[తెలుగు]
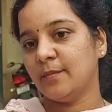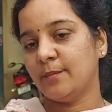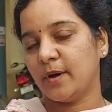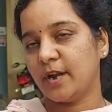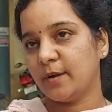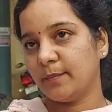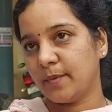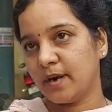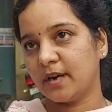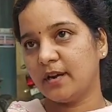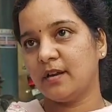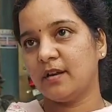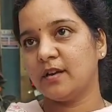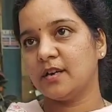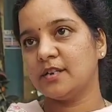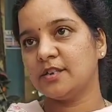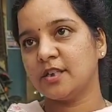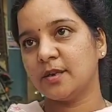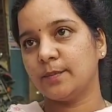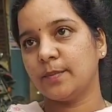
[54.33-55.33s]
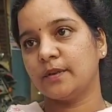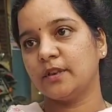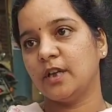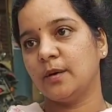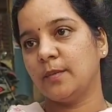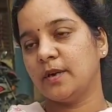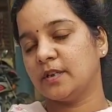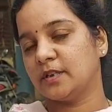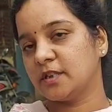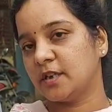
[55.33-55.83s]
మన మండలం నుంచి
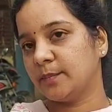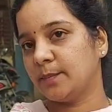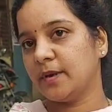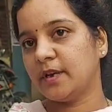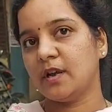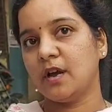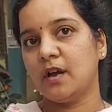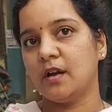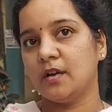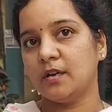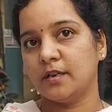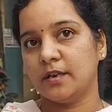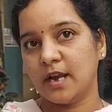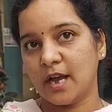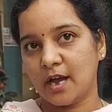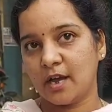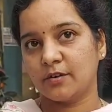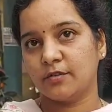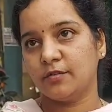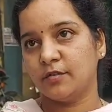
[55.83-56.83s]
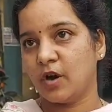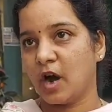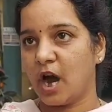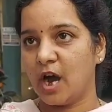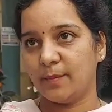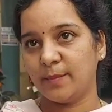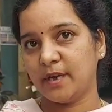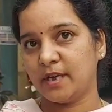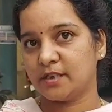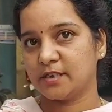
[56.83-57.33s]
ఇప్పిద్దామని చెప్పి నా నాకు
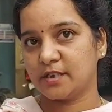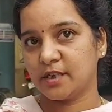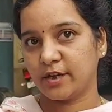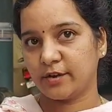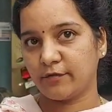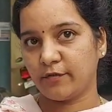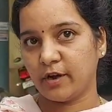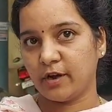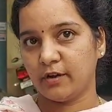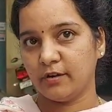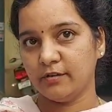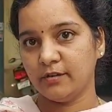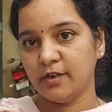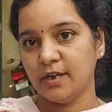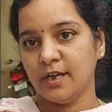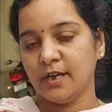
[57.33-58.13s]
హామీ ఇచ్చారు వాళ్ళు